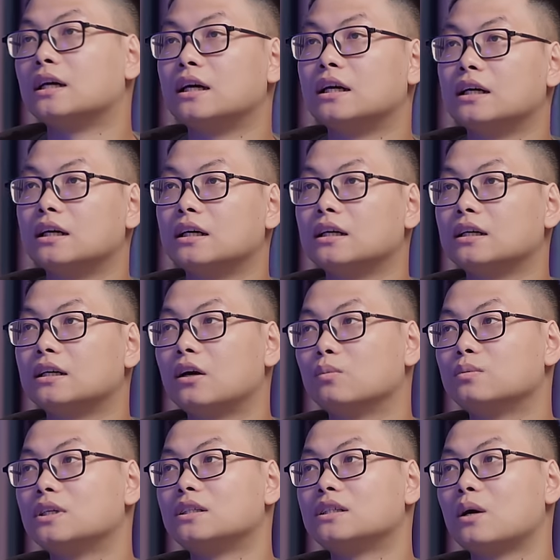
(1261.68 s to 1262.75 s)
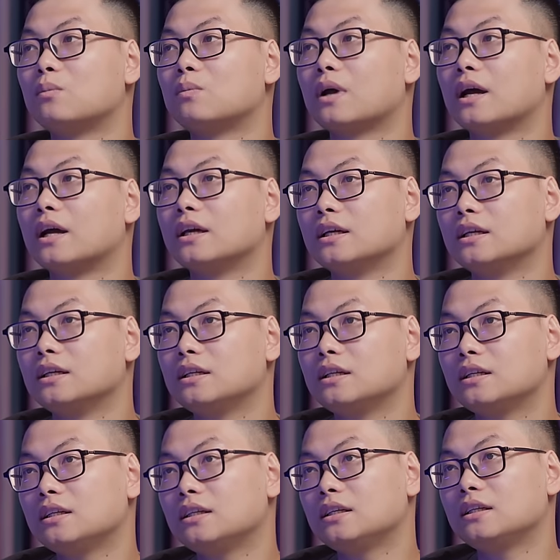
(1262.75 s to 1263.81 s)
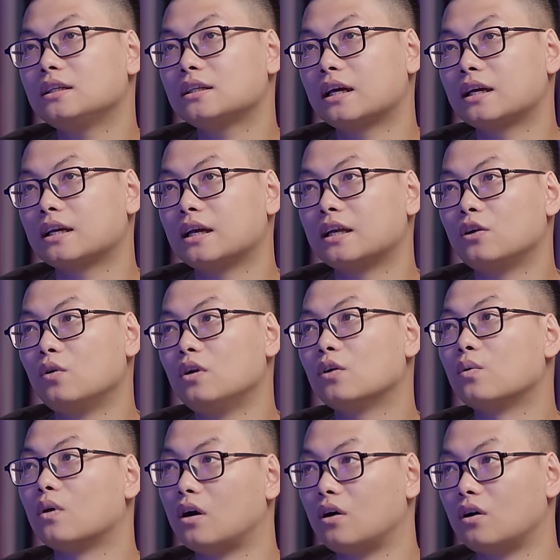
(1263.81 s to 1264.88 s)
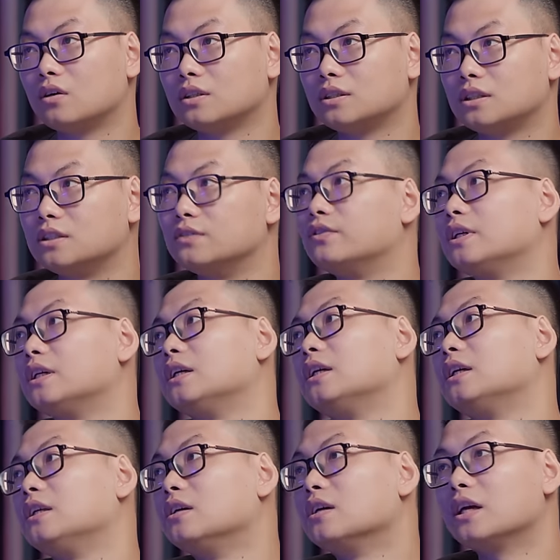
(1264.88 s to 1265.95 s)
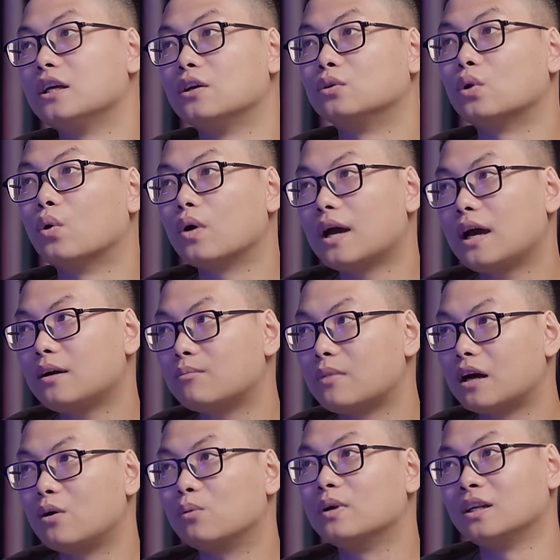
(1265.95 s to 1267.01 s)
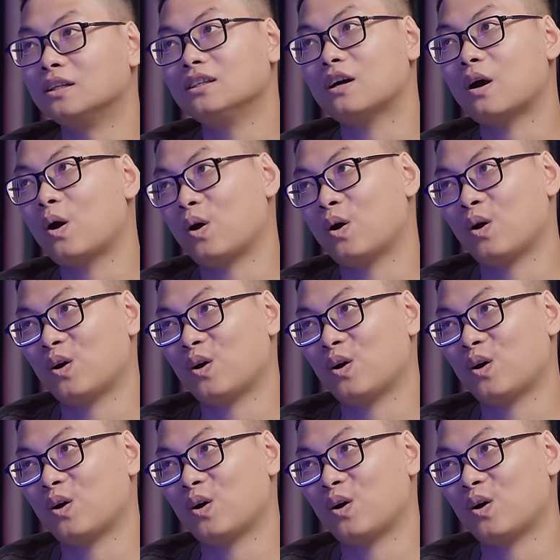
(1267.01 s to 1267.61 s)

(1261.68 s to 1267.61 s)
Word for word: uh, không trân trọng cái cái cái nỗ lực của họ chỉ vì những cái yếu tố khác mà không đến từ họ.